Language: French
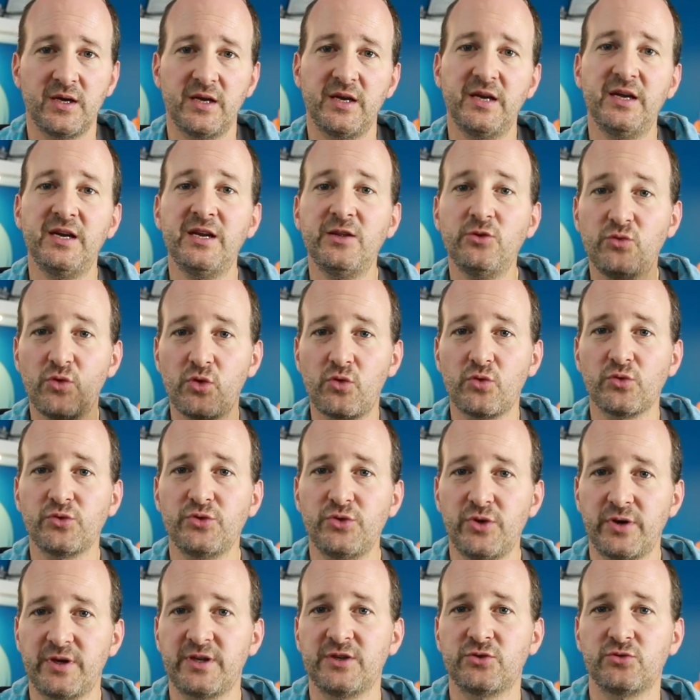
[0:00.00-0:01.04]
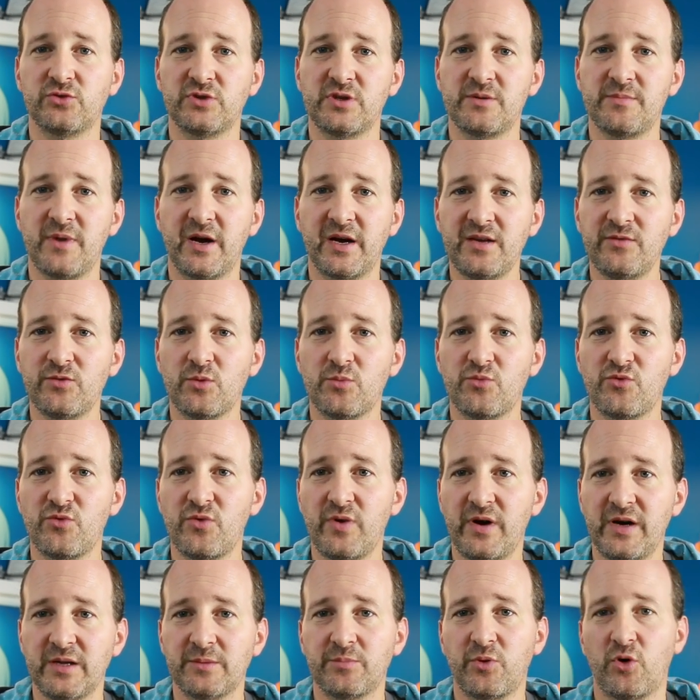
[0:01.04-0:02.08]
et les nouveaux conteneurs qui sont démarrés vont
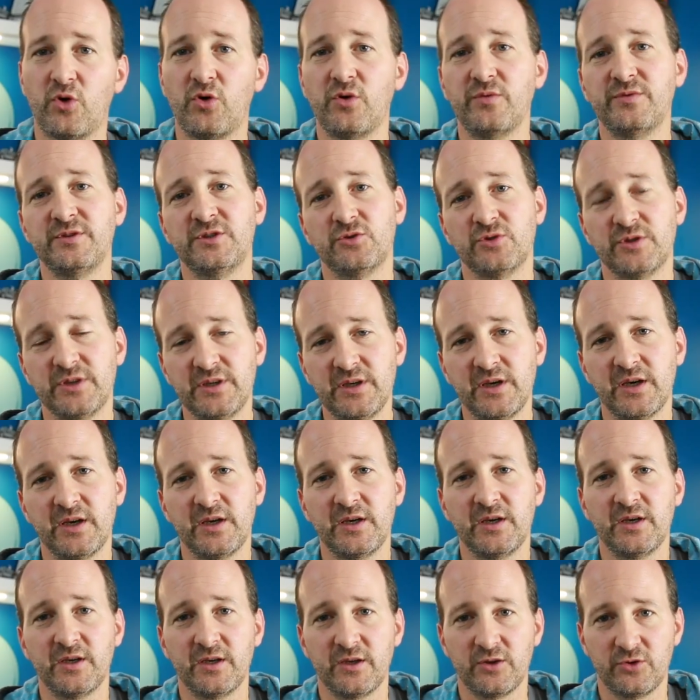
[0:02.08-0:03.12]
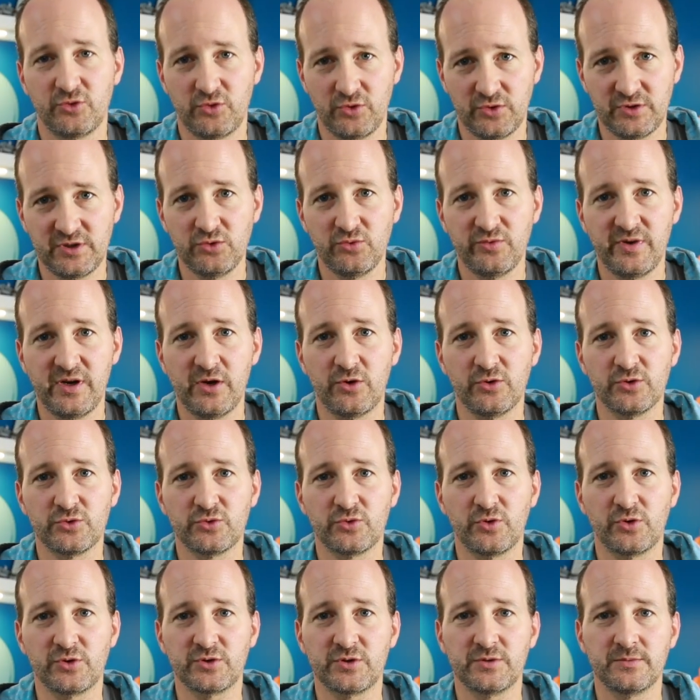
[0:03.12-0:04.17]
pouvoir être provisionnés sur ces nouvelles
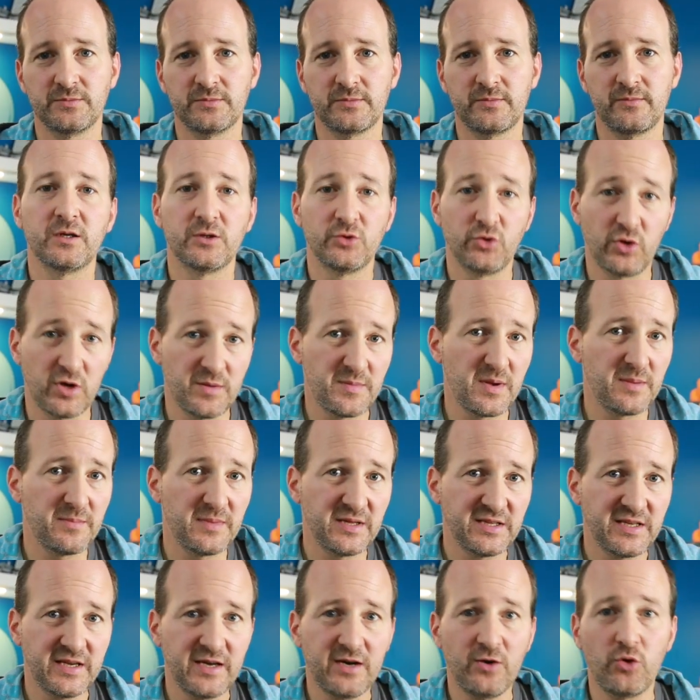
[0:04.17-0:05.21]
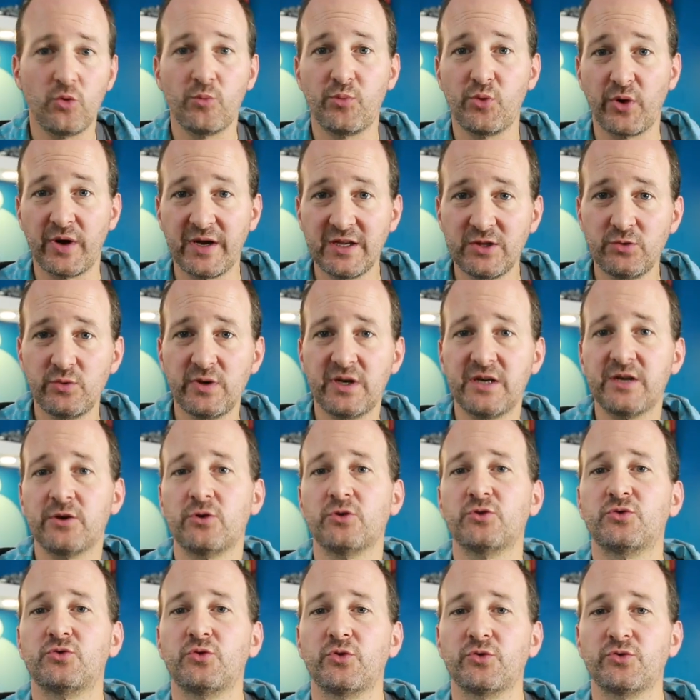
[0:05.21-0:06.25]
ressources. De la même manière, on peut réduire les
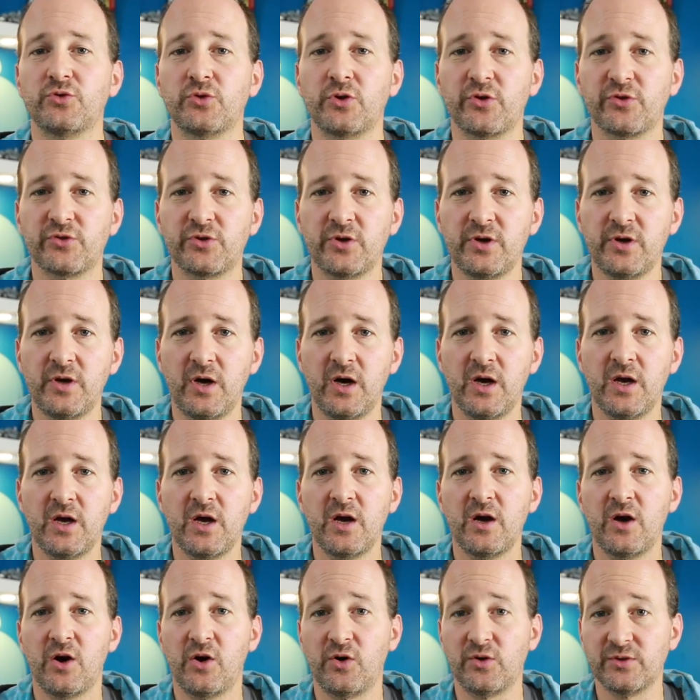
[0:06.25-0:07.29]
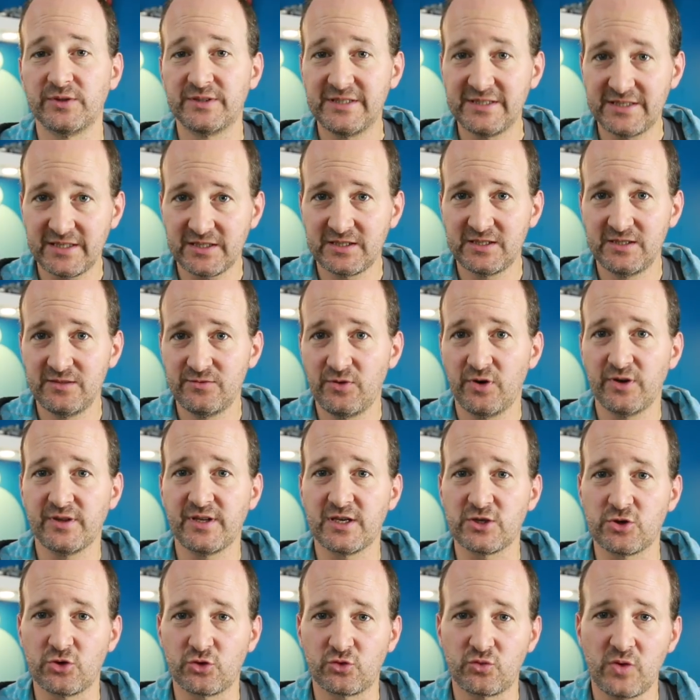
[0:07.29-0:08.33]
ressources du cluster en désactivant un
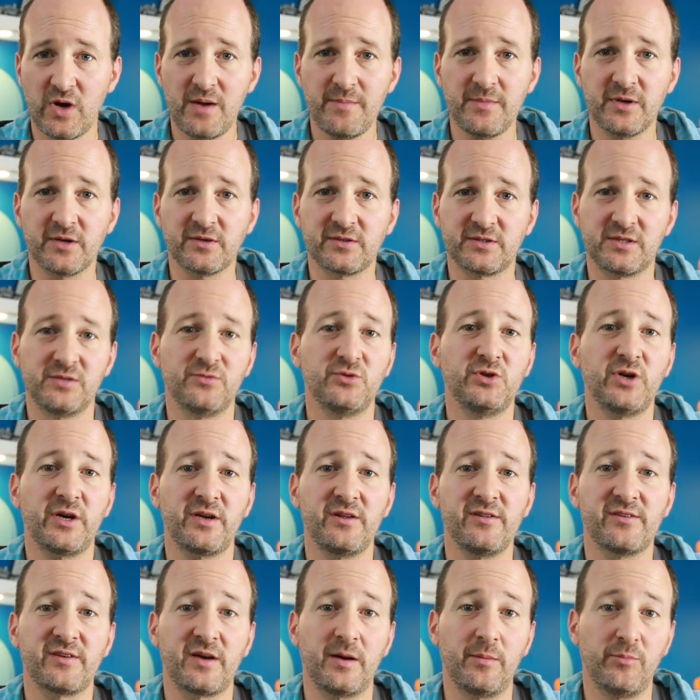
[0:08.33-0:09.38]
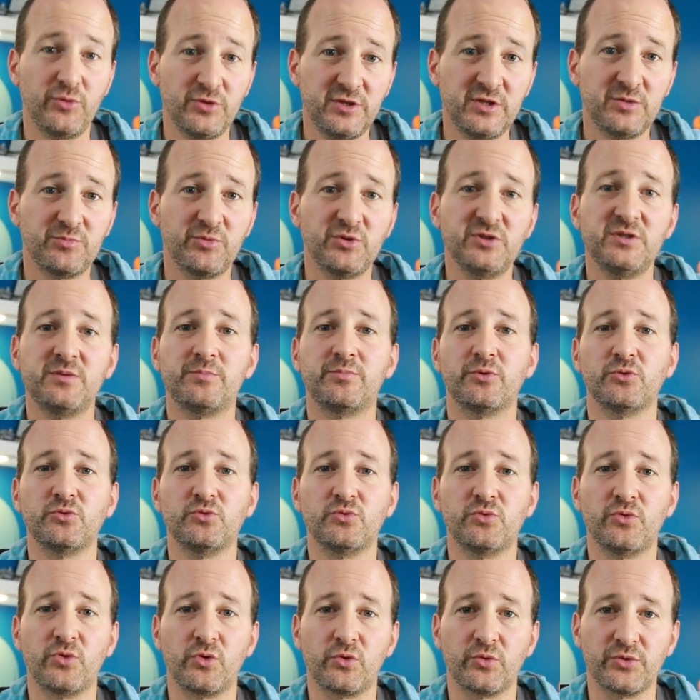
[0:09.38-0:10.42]
agent Swarm, ce qui veut dire qu'il ne sera plus disponible pour de
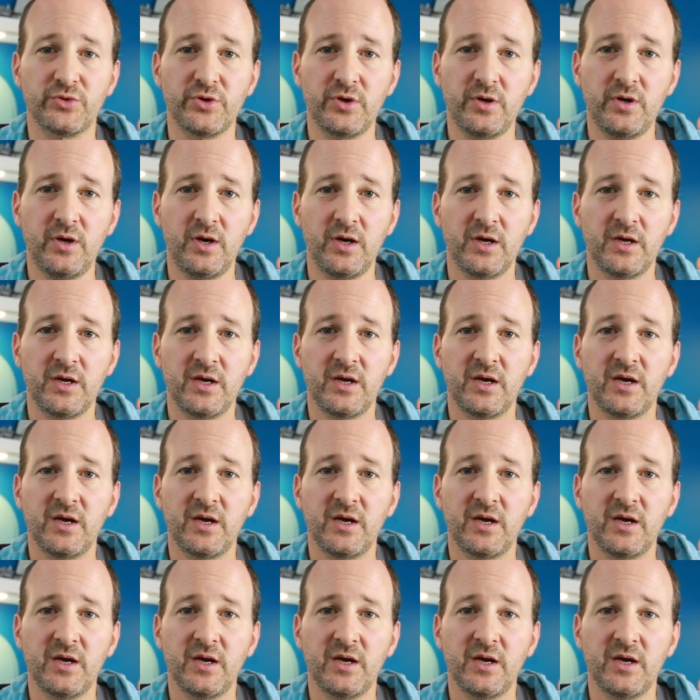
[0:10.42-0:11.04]
nouveaux conteneurs,